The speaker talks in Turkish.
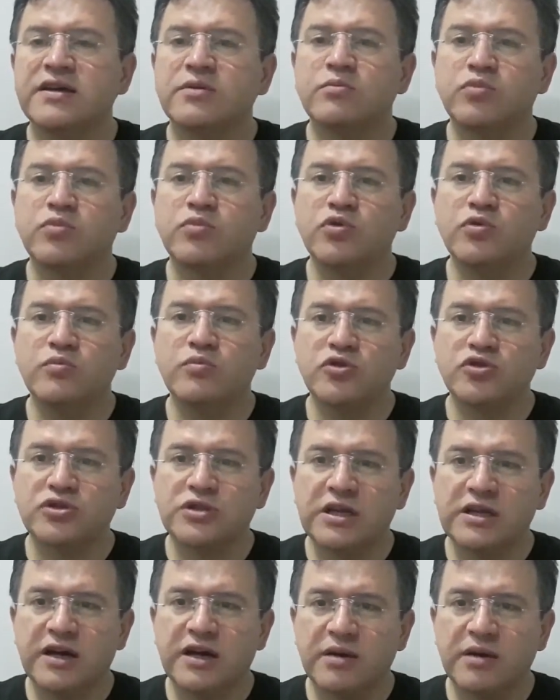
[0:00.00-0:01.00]
bu
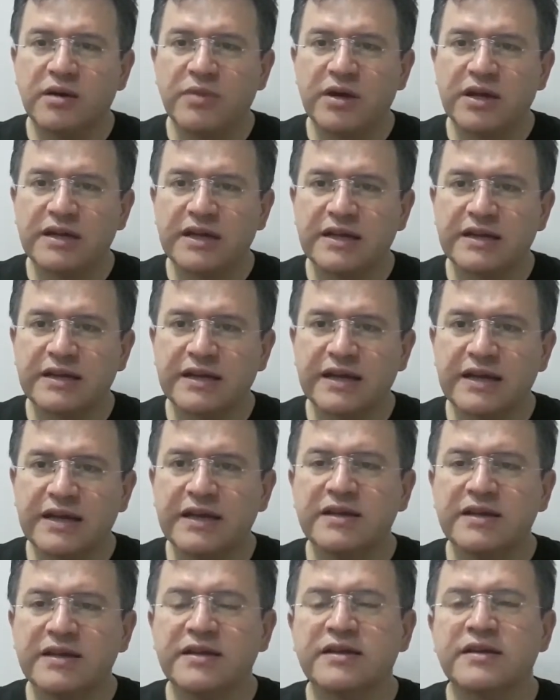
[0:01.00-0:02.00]
müjdeli
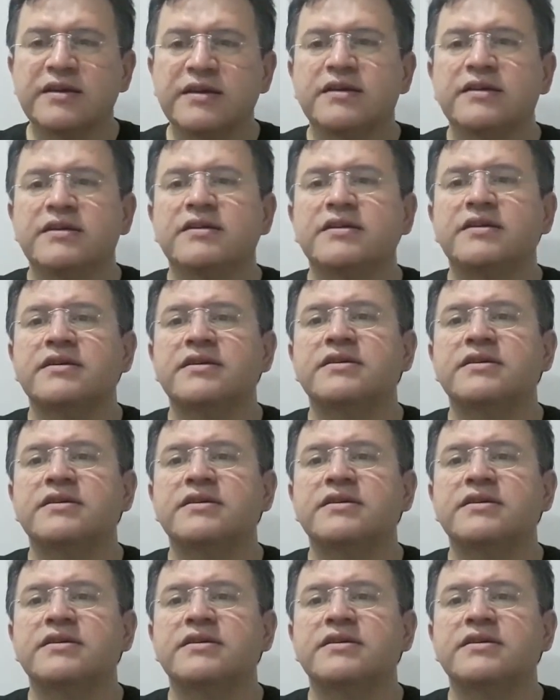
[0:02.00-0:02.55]
haberlere e,